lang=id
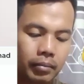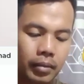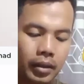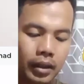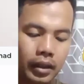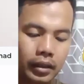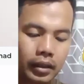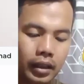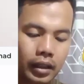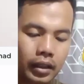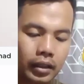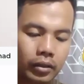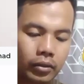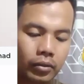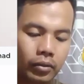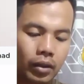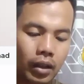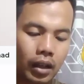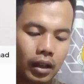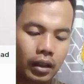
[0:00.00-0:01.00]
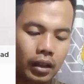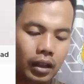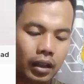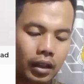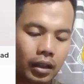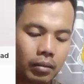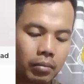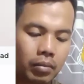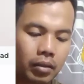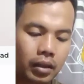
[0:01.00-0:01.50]
berita itu
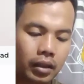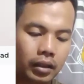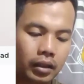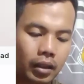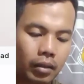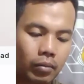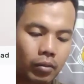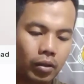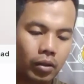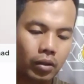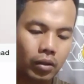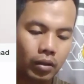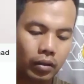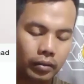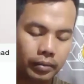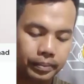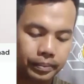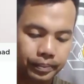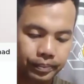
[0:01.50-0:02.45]
adalah berita bohong